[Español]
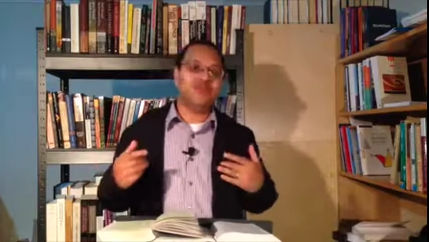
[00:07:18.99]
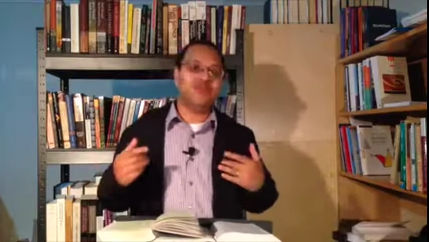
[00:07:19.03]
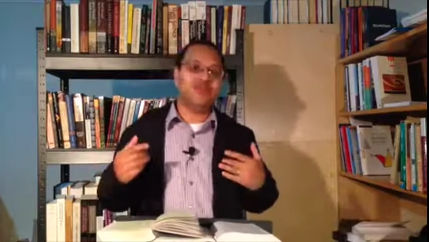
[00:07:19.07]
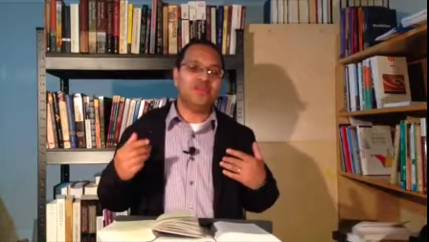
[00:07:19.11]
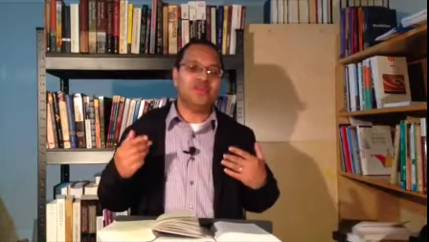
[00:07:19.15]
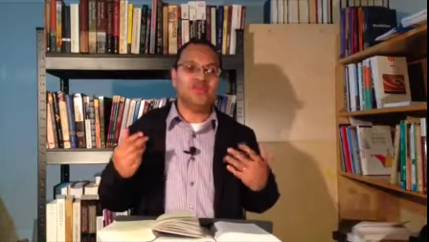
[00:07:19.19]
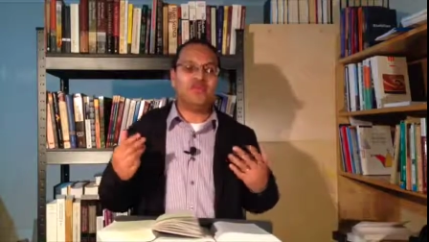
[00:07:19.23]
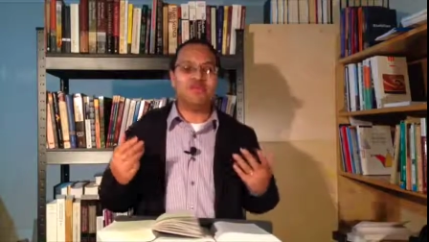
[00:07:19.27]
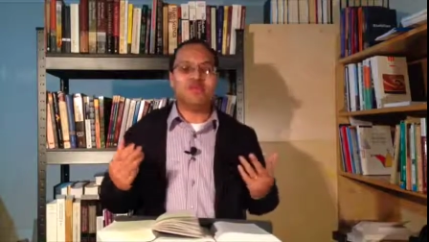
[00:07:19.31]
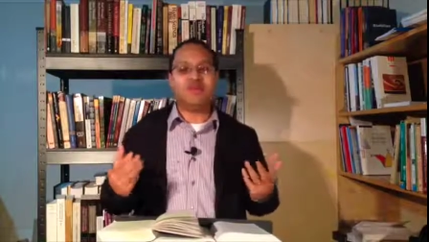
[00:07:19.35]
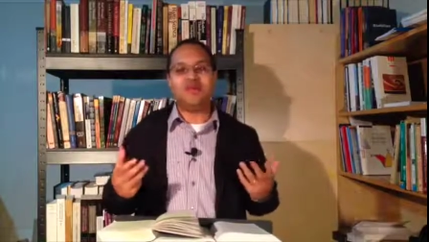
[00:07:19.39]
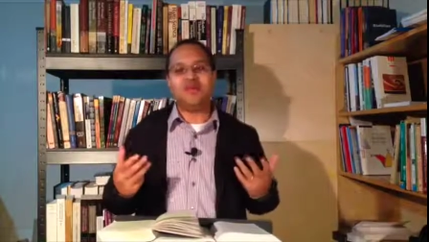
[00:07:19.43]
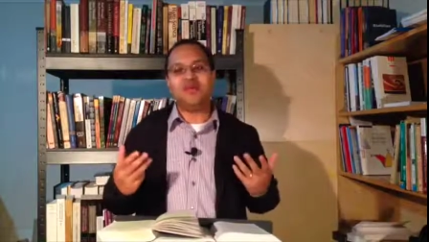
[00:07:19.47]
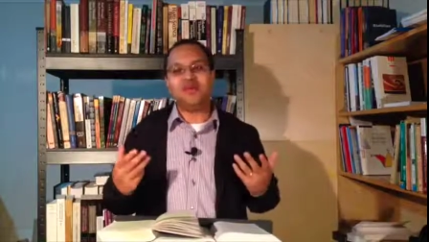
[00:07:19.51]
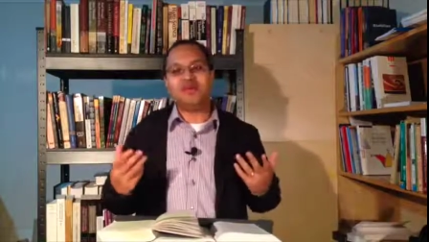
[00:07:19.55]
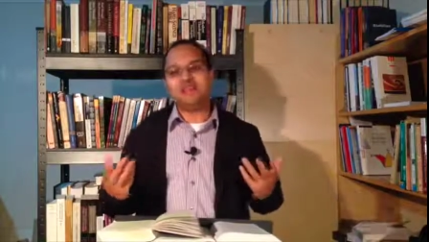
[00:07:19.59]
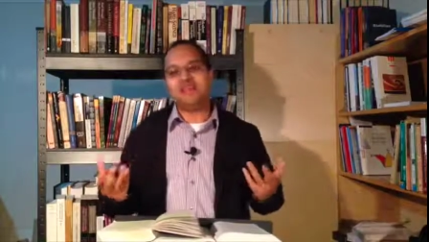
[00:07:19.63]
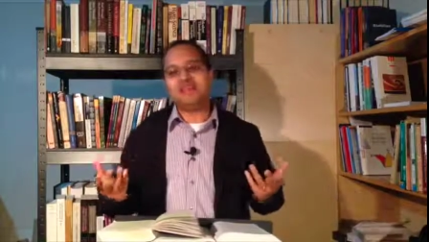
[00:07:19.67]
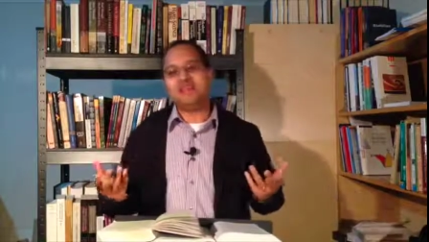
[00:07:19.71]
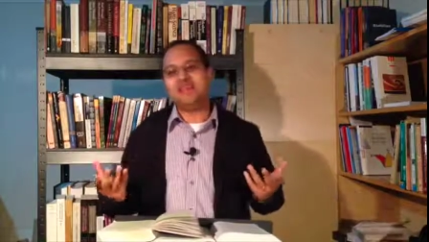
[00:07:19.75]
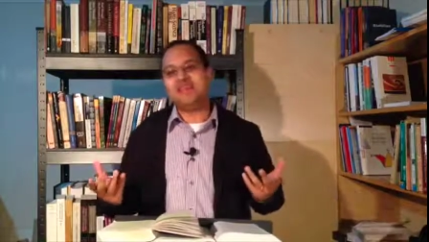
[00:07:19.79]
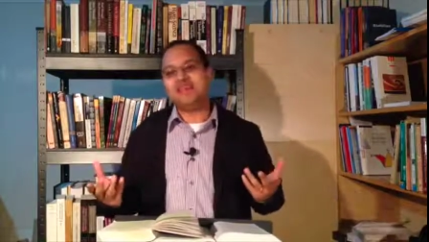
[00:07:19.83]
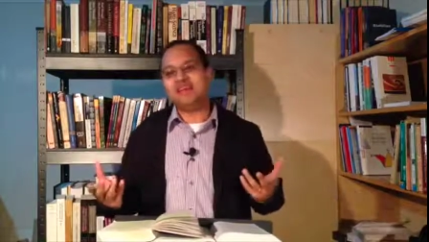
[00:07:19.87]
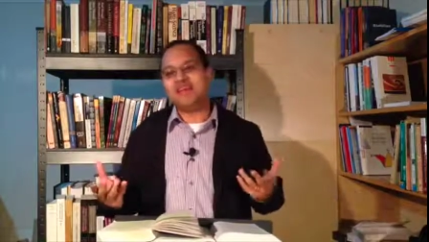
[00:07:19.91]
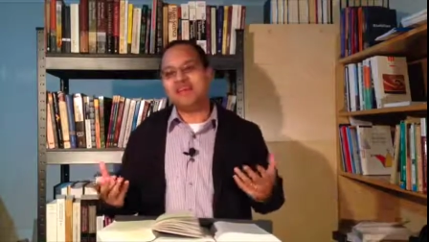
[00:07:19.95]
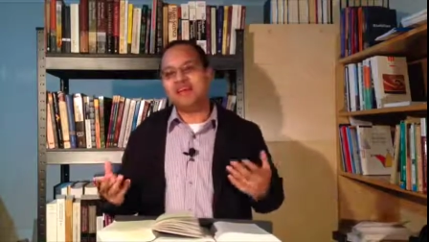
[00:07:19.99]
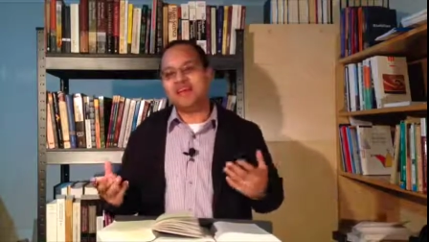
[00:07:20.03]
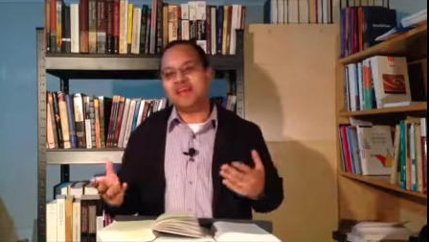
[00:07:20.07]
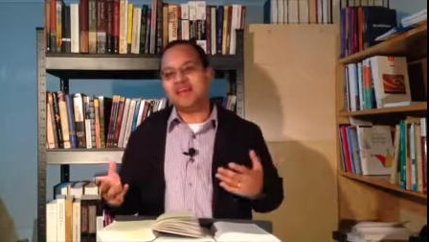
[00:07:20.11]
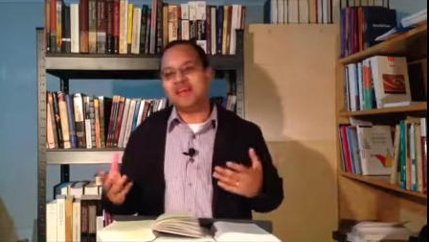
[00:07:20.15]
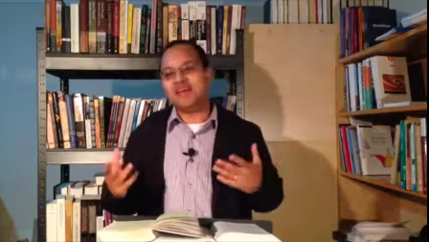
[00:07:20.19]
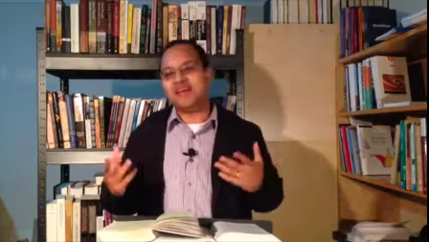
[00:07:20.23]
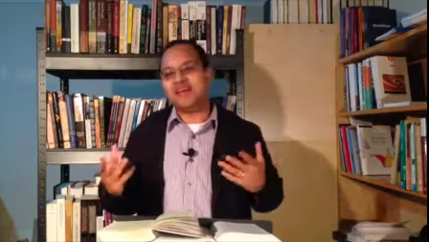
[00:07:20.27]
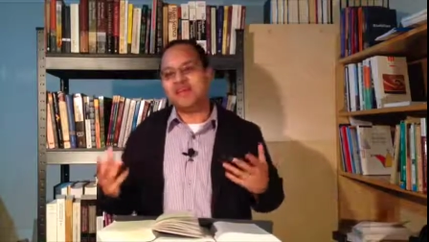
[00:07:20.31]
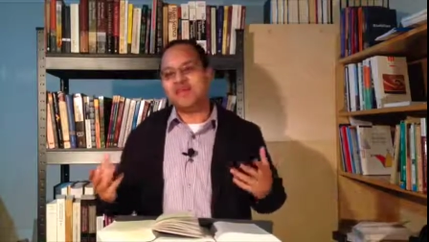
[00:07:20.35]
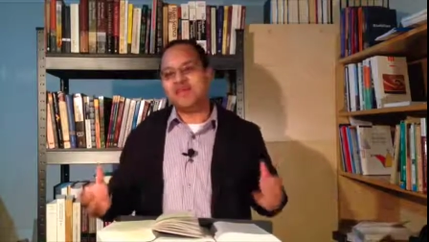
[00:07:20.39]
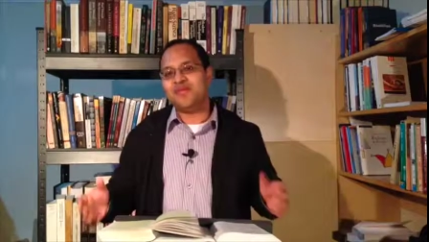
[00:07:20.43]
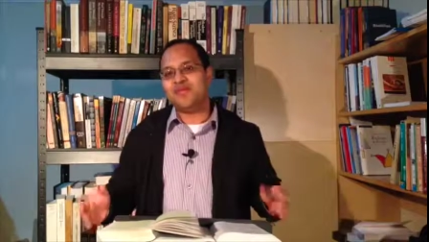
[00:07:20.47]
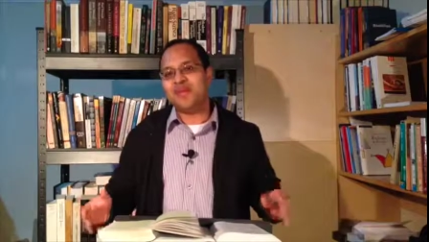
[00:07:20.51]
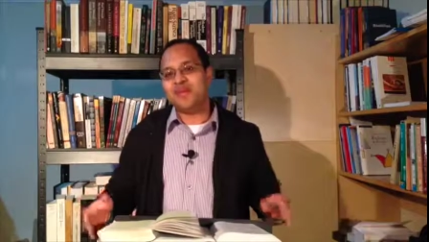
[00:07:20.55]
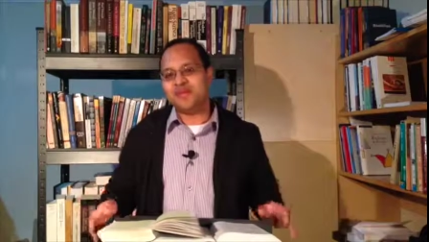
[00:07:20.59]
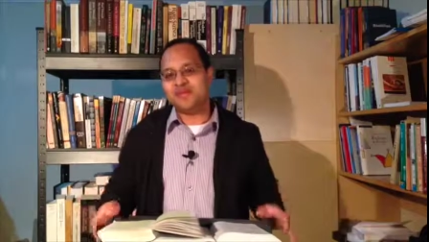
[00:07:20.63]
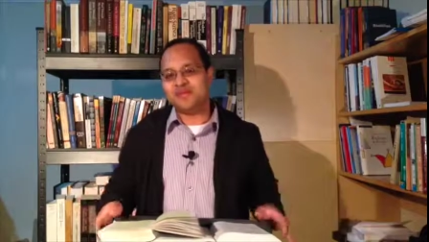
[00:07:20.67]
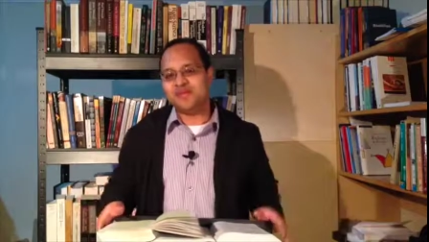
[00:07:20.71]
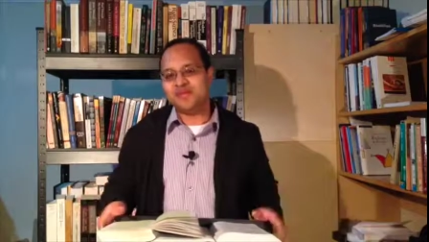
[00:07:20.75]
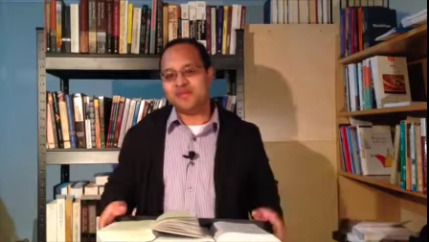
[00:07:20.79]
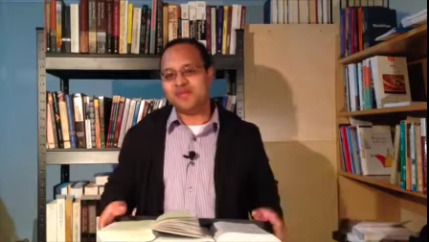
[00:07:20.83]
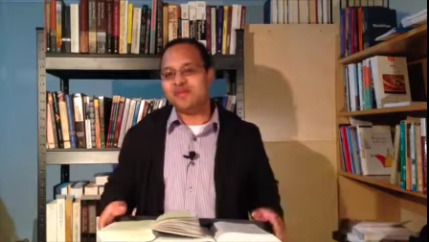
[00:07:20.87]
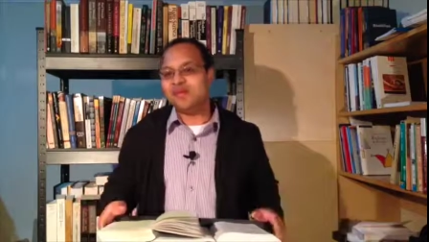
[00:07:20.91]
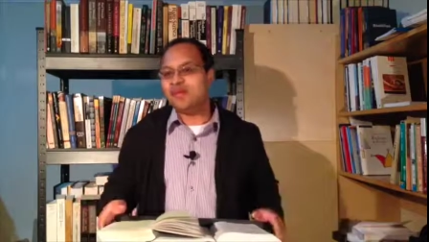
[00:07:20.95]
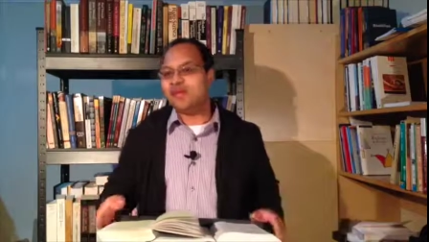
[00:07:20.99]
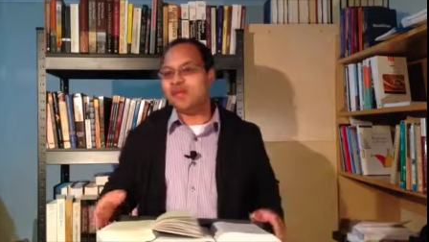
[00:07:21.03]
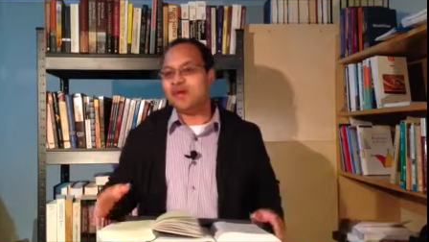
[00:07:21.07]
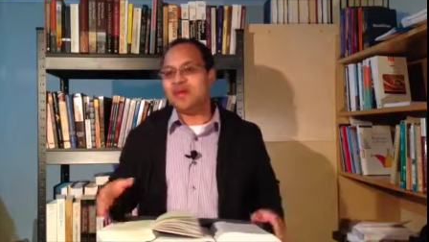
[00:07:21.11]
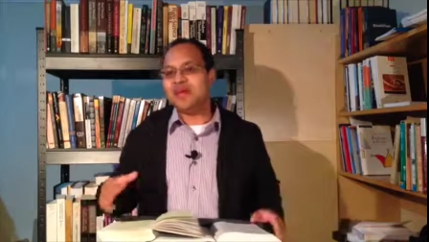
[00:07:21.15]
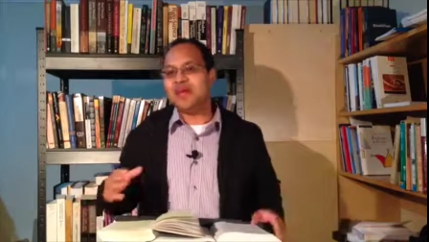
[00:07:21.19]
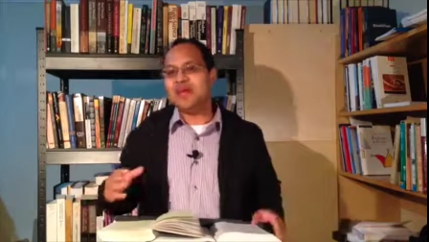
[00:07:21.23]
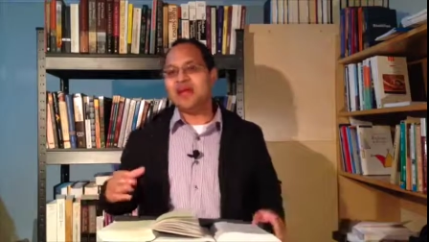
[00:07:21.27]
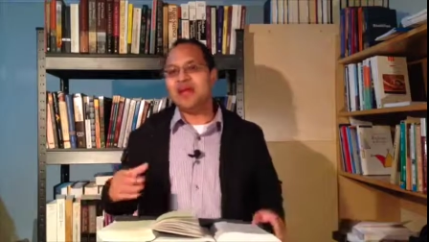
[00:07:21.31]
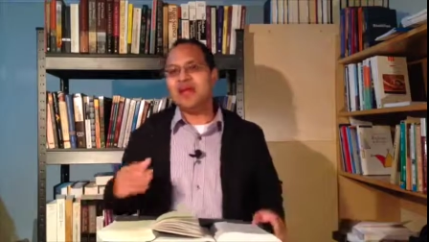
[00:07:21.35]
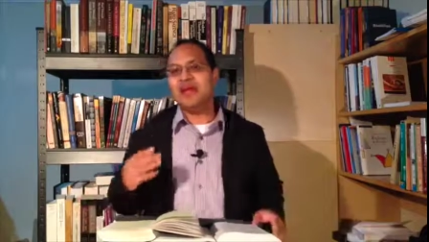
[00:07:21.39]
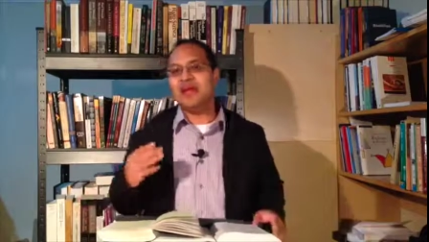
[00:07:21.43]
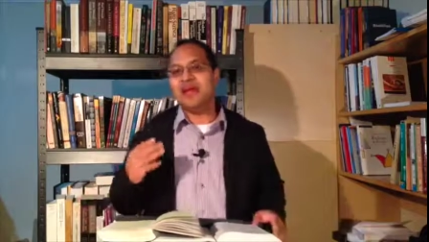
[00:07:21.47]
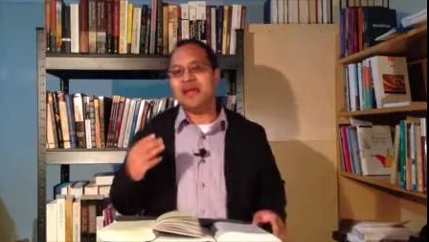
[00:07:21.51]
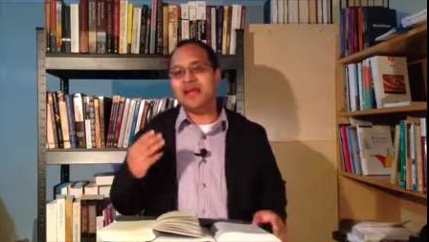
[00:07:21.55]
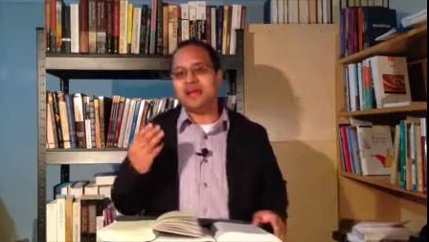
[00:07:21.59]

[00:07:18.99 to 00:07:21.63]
y todo lo que él decía eran incoherencias, pero ella